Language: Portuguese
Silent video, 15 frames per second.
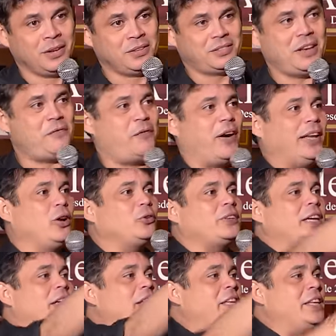Você fala, eu
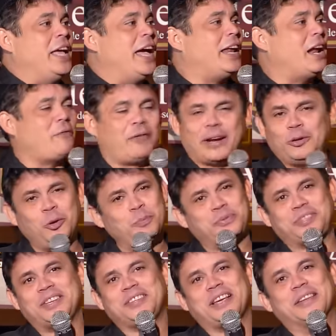tenho dinheiro. Ele fala, não
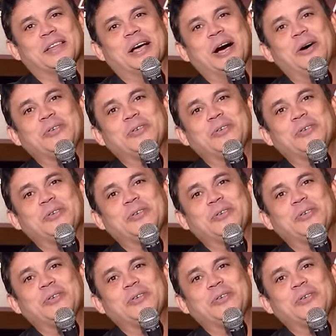precisa não.